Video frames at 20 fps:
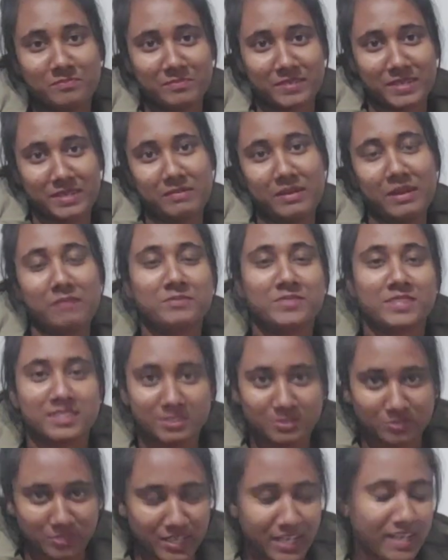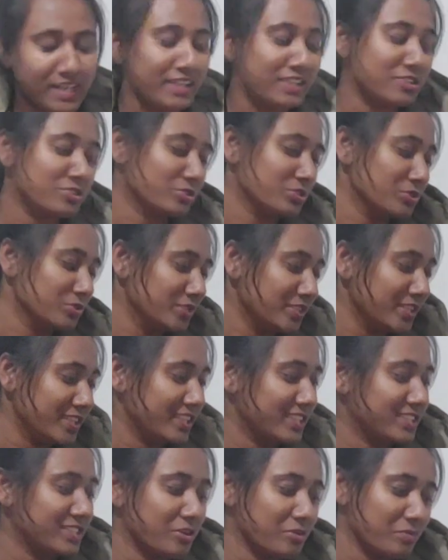মানে ভাবছে যে ওনার এর জন্য উনি
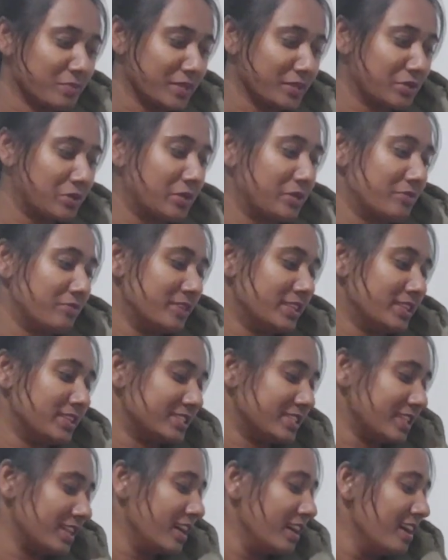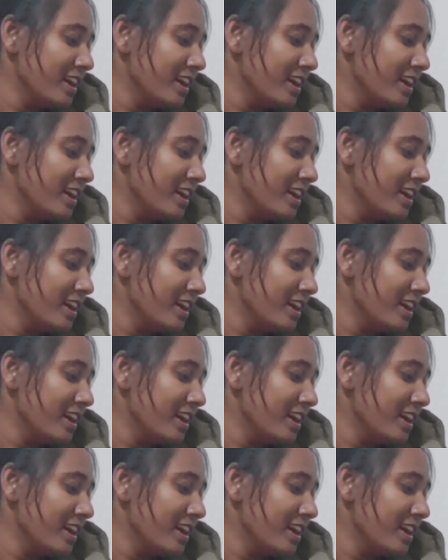এটা ওপেন করে ফেলেছে